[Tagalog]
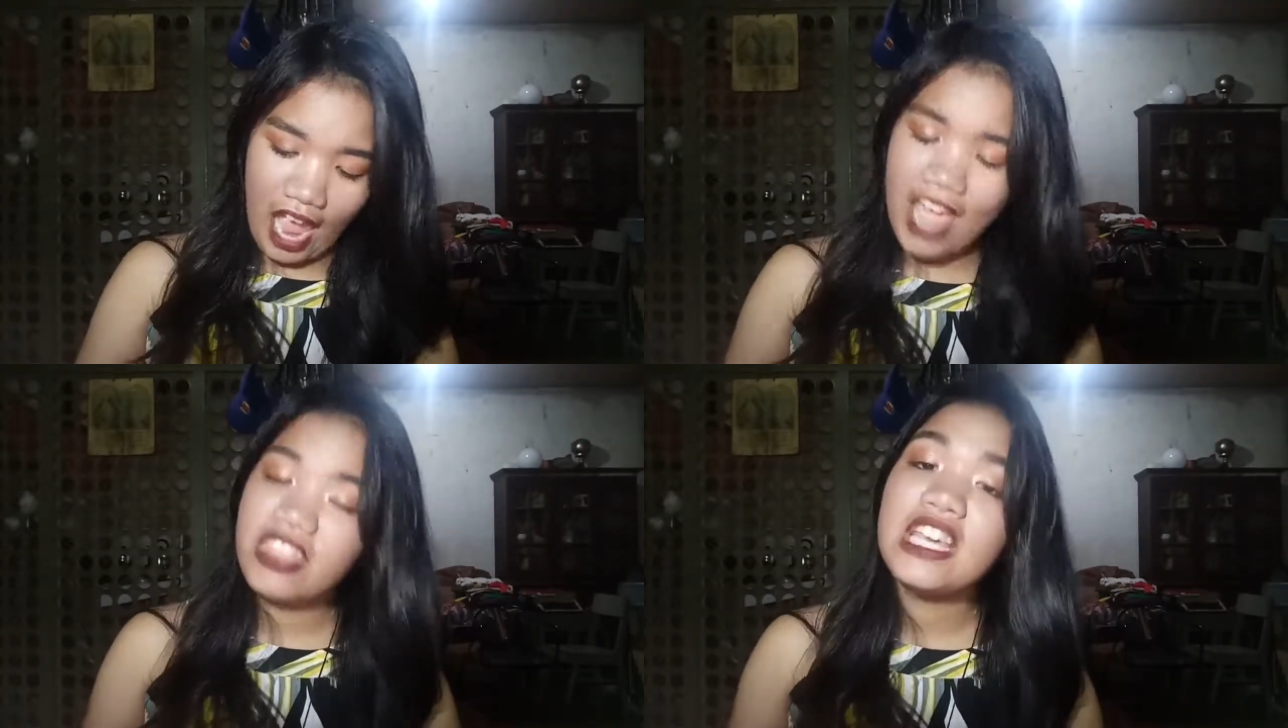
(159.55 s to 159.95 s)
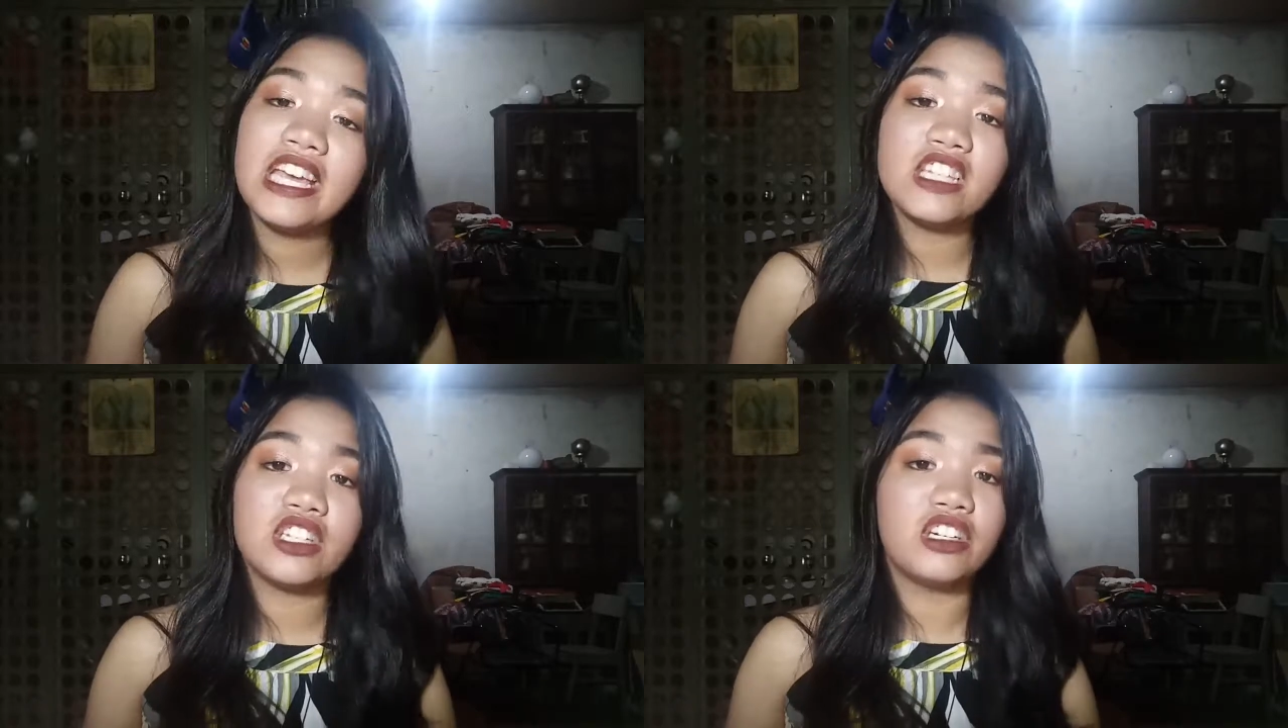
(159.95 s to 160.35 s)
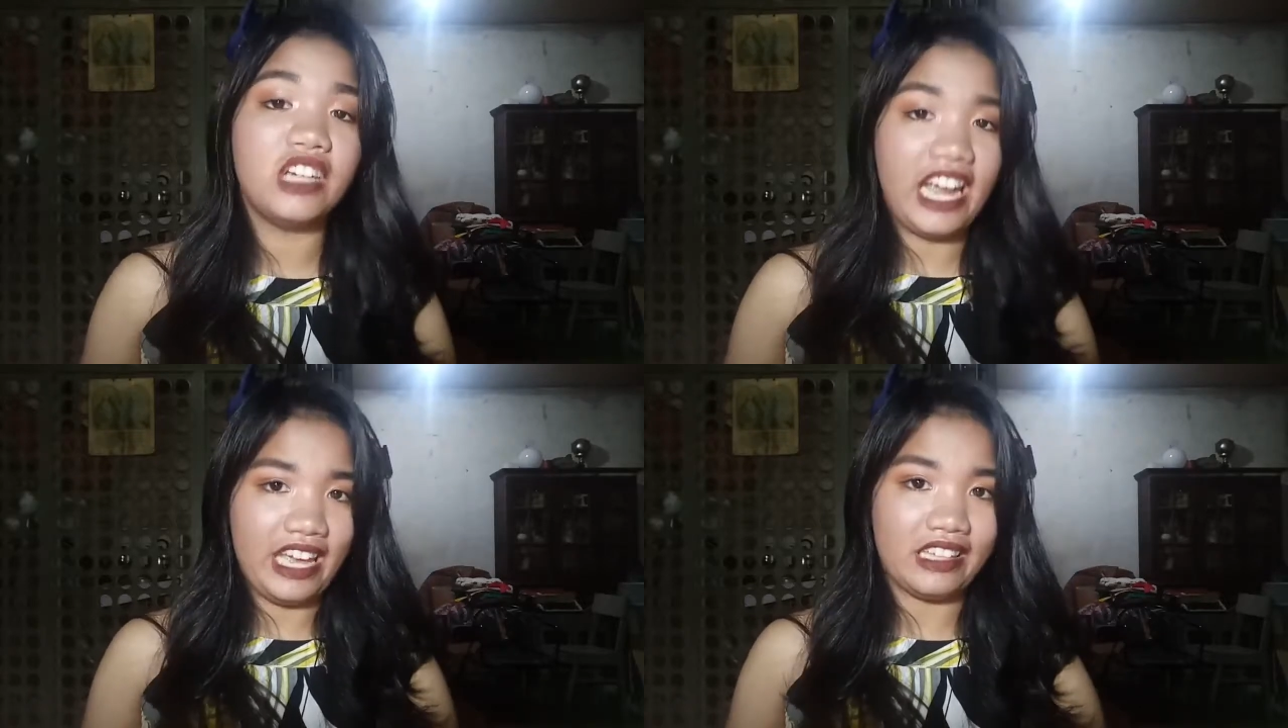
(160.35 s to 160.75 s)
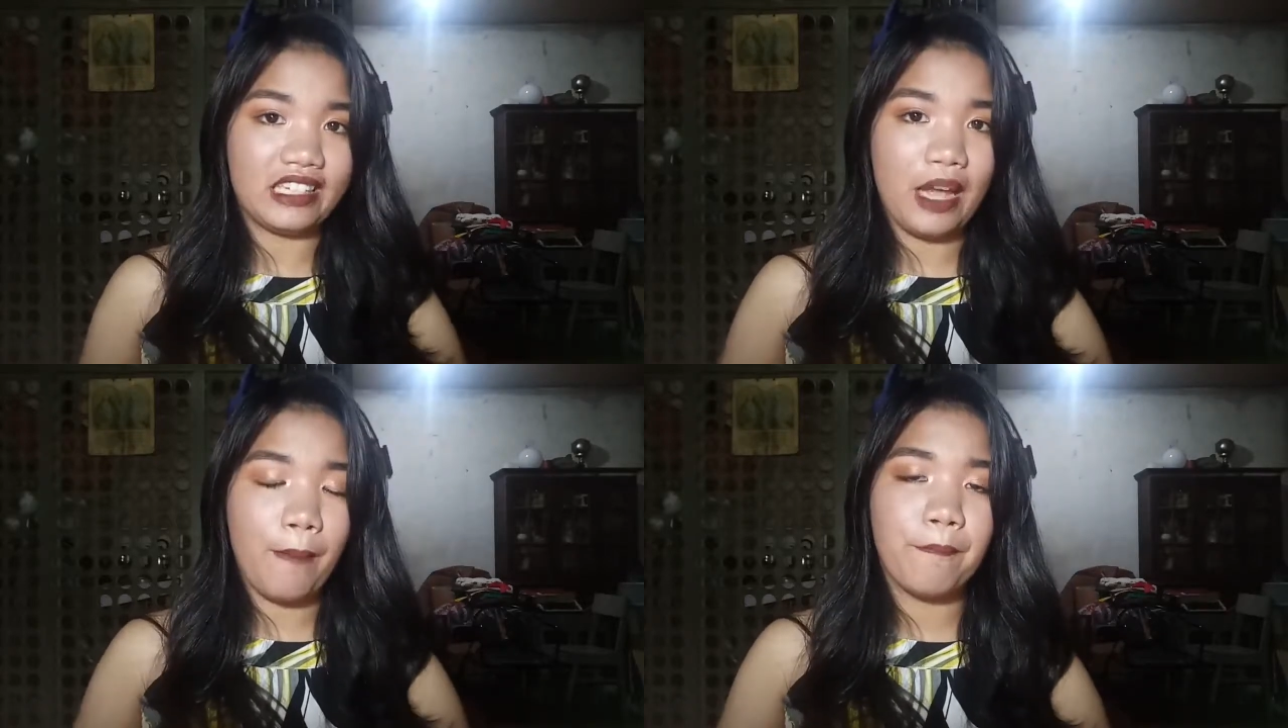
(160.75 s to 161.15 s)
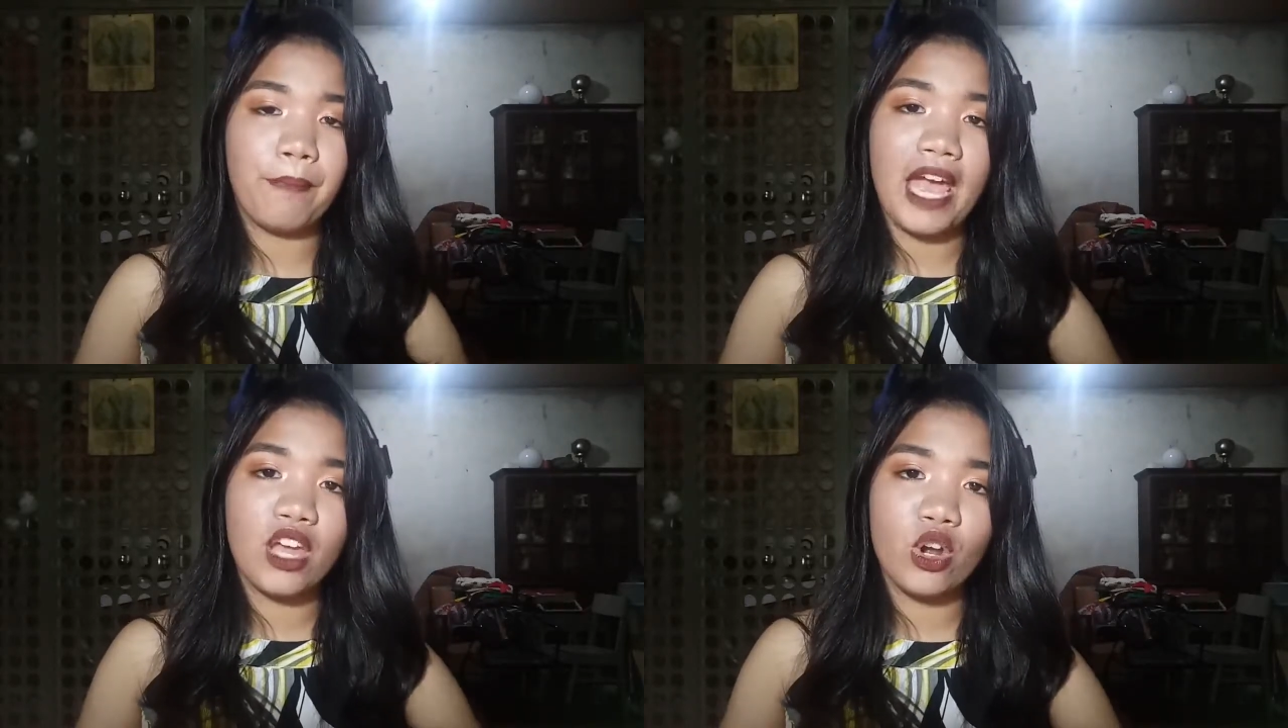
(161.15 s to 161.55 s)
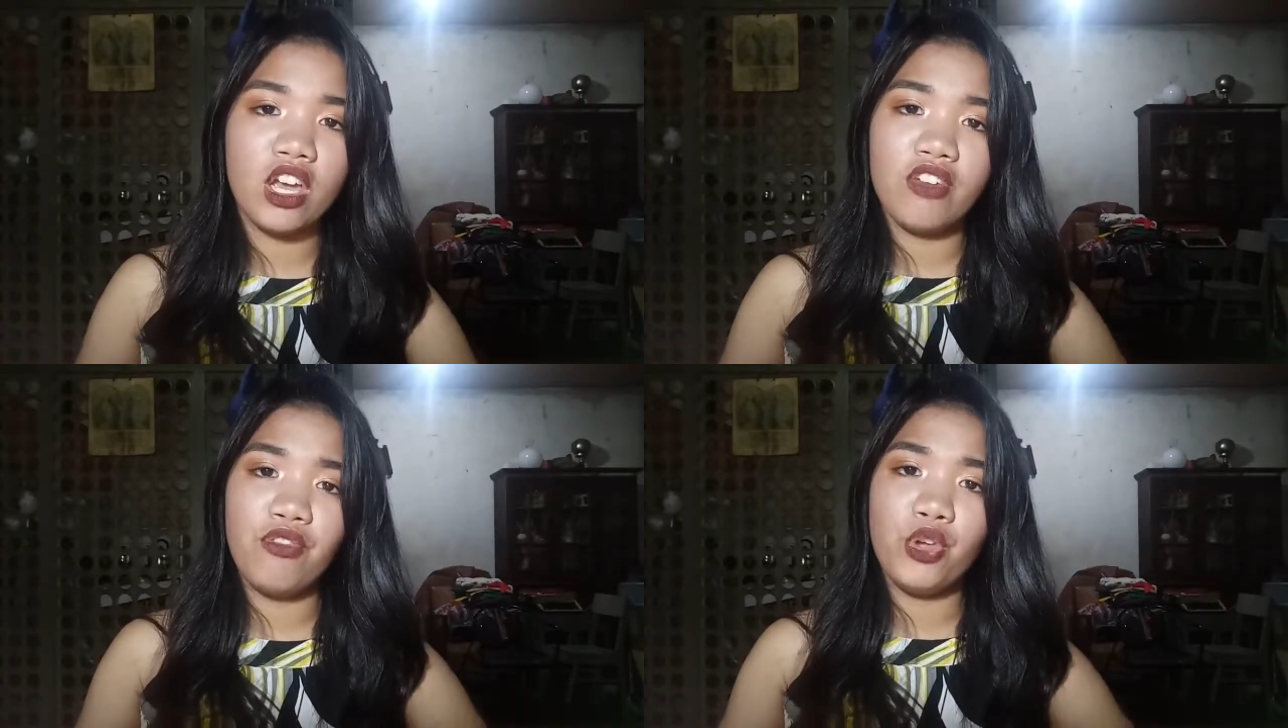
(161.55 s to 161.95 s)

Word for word: I think it's great. Pero if